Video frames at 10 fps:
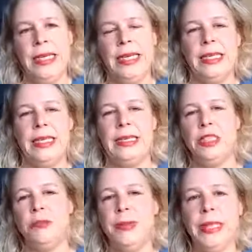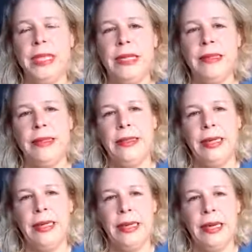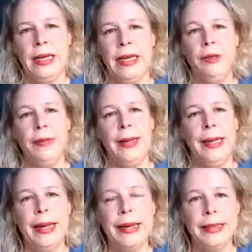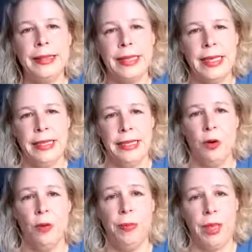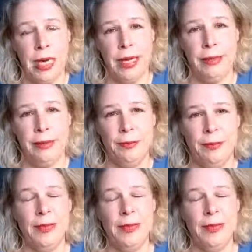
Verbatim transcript: dass die Spiele die Kinder über längere Zeit auch begleiten.